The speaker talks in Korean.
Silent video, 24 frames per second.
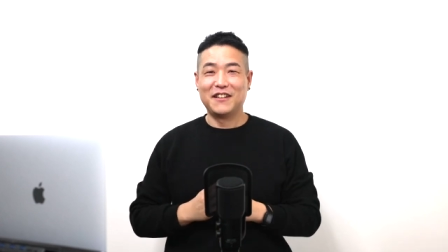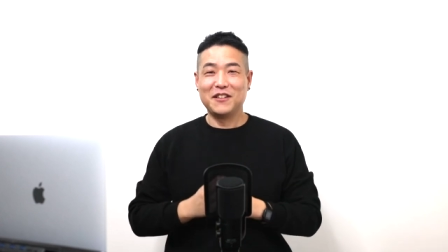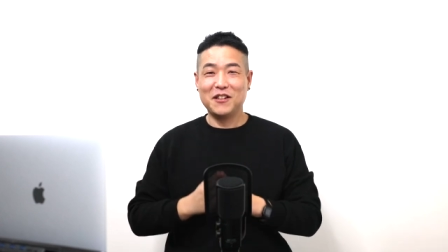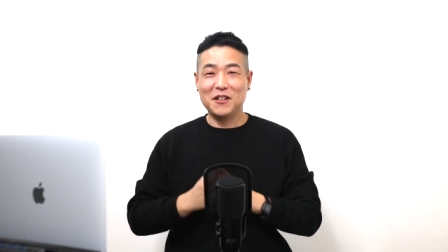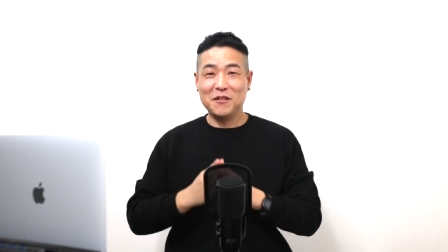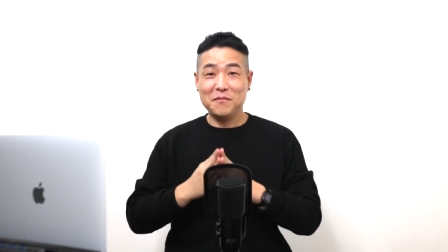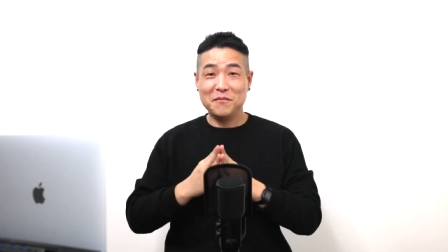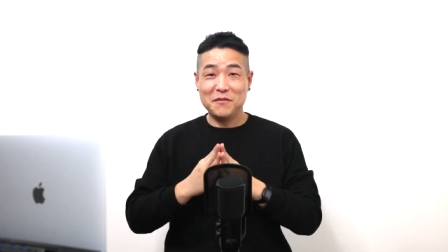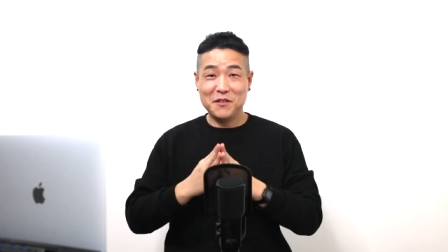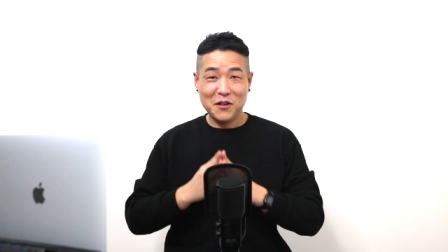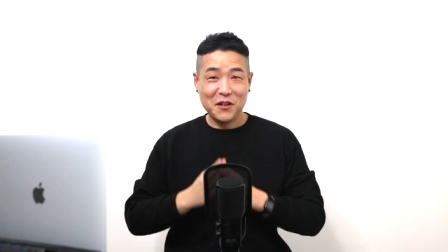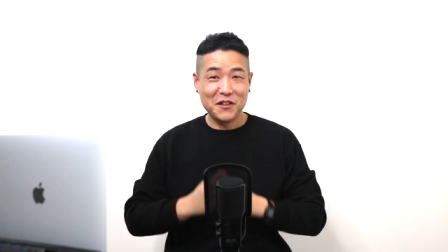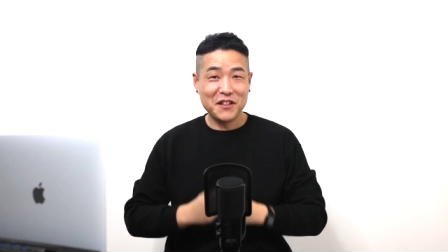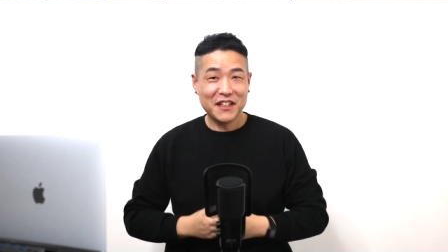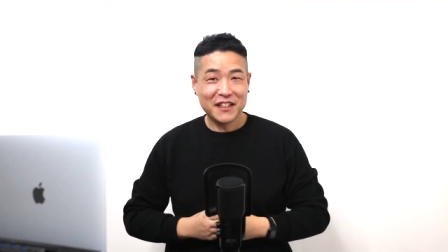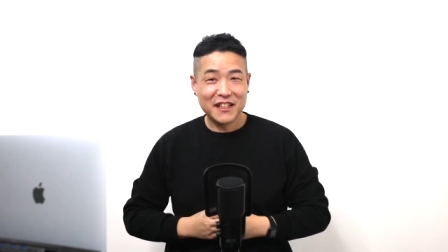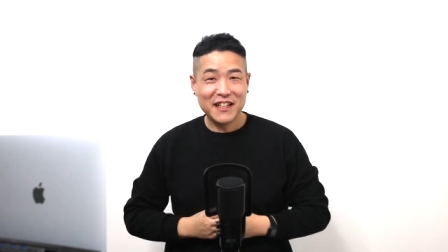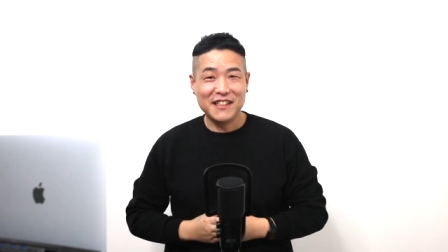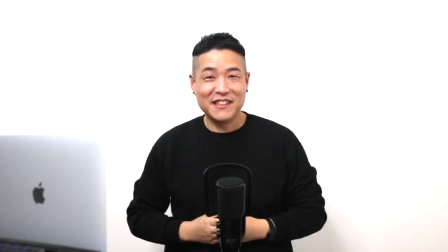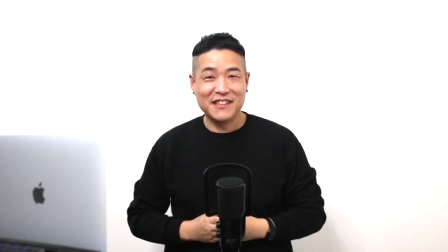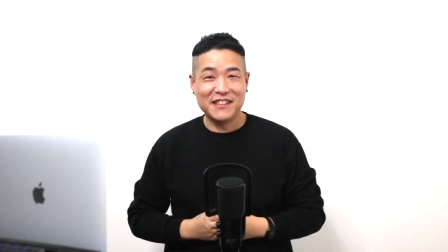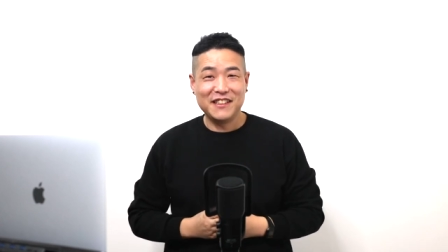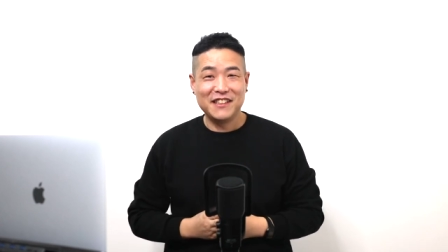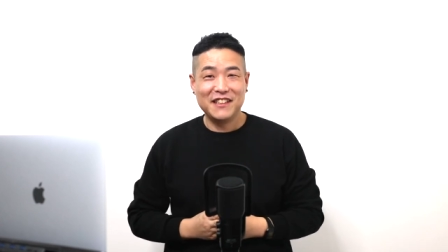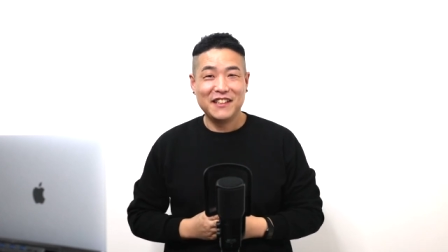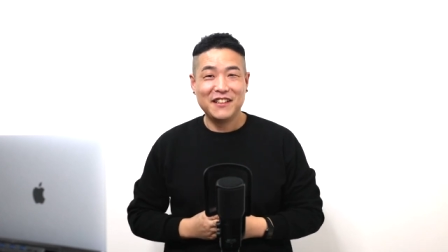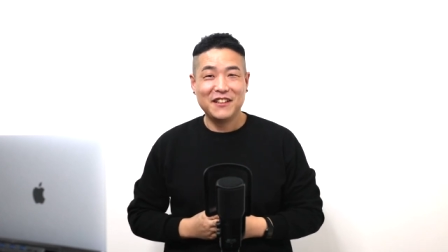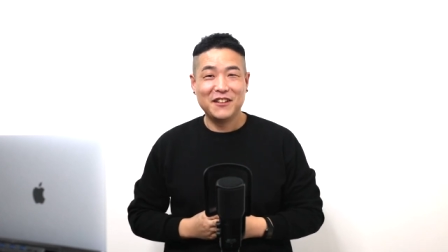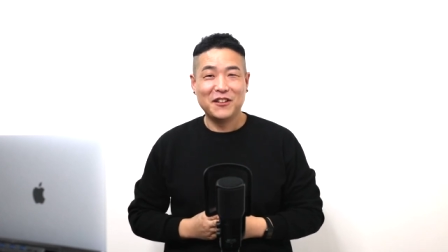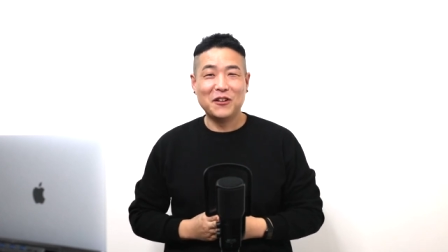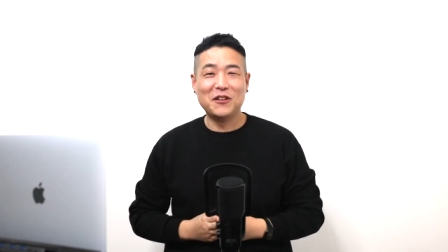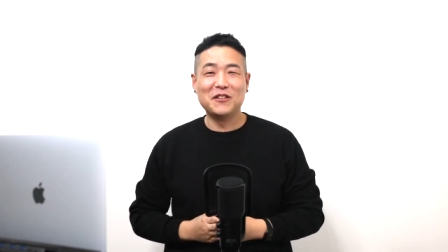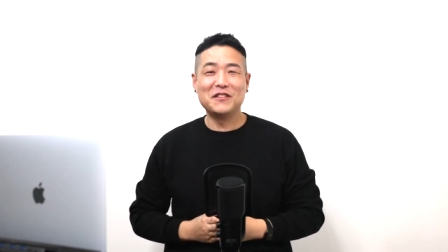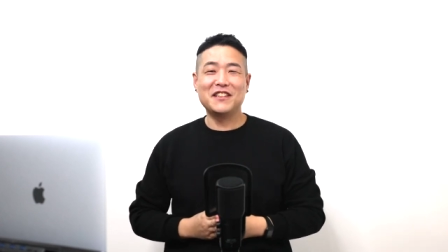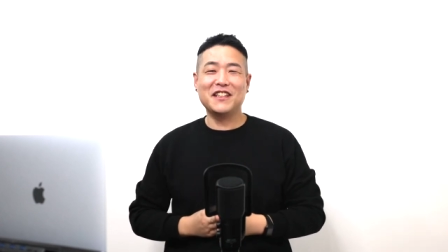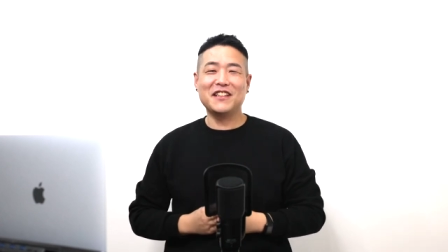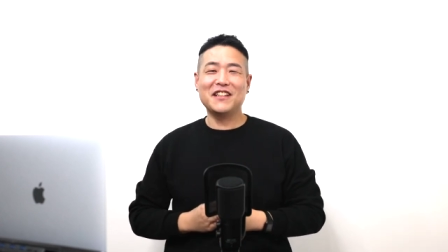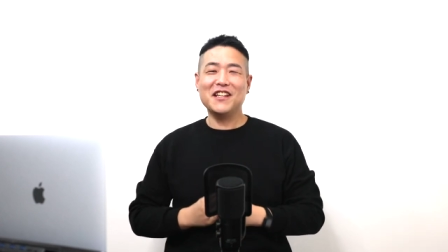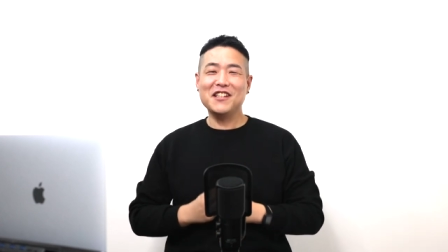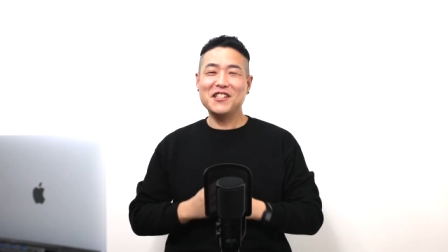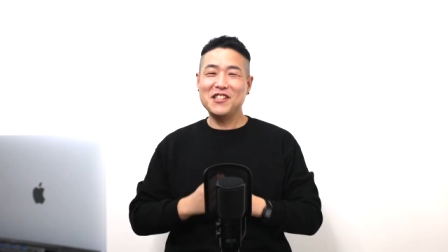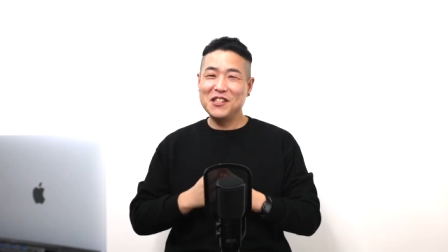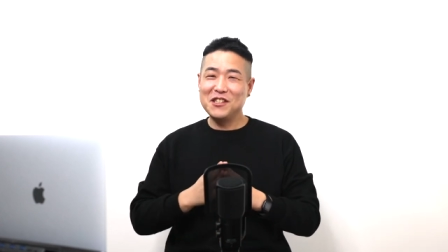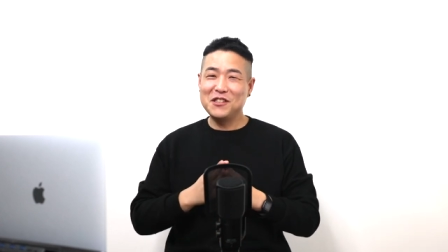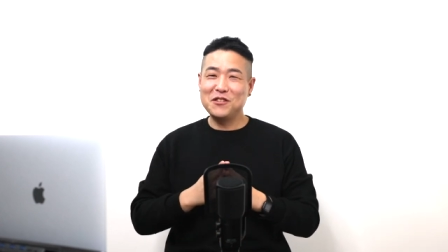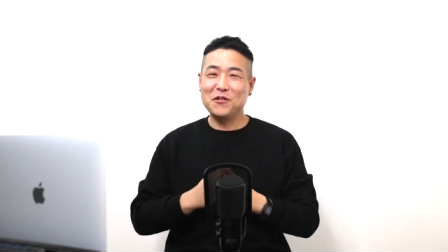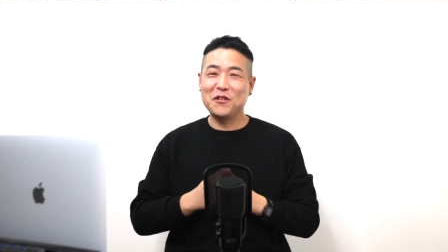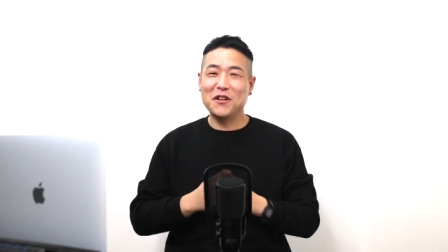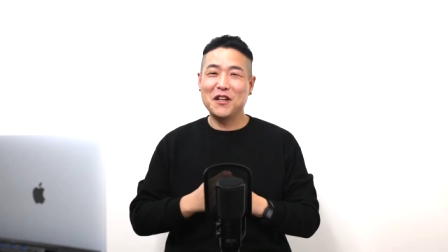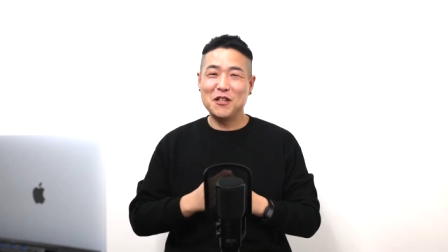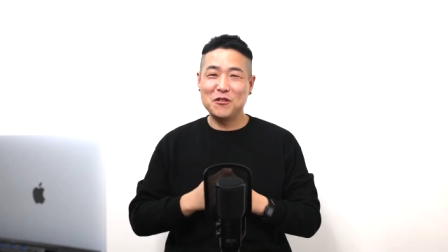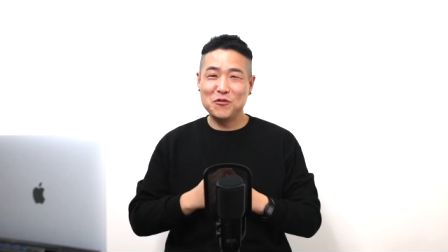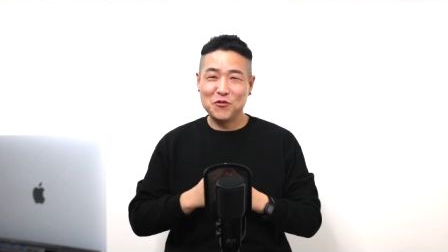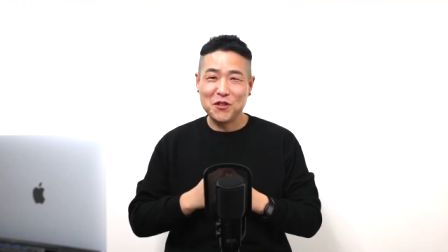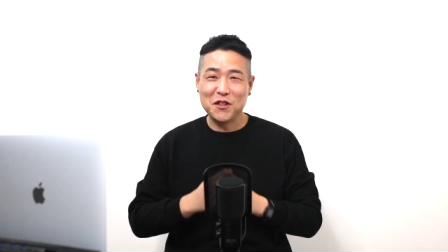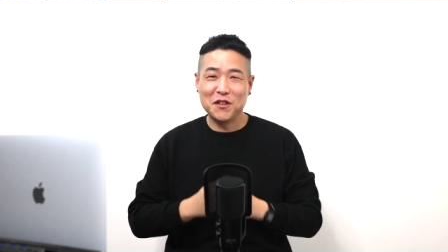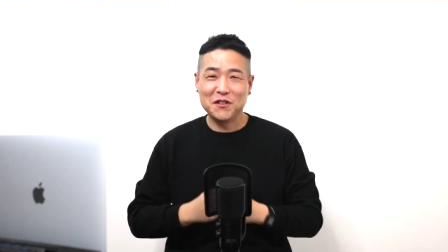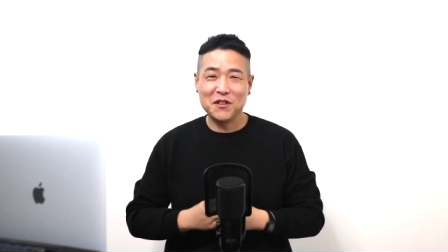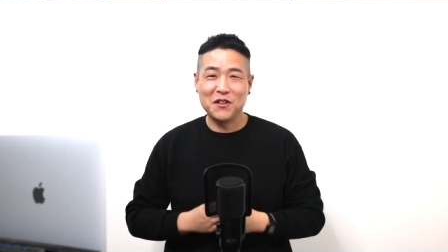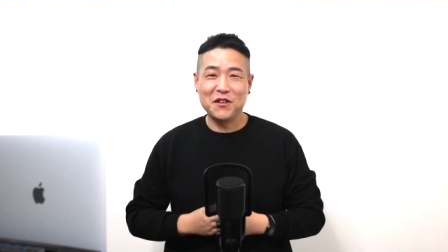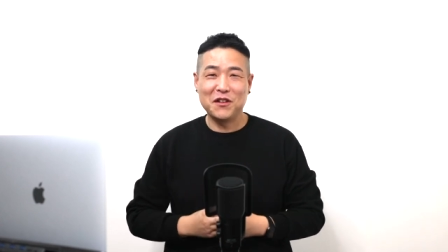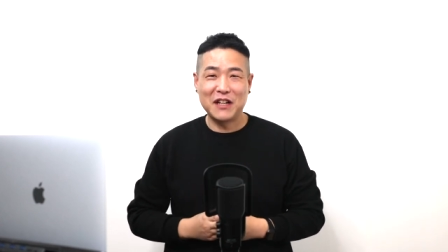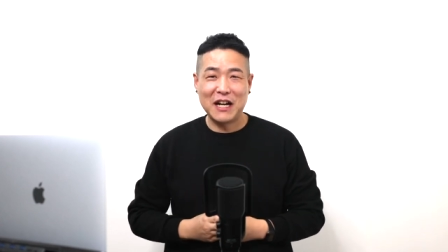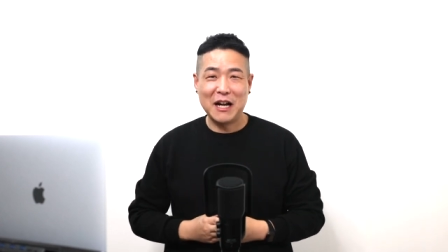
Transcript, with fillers: 그럼 여기까지 언제나 시청해주셔서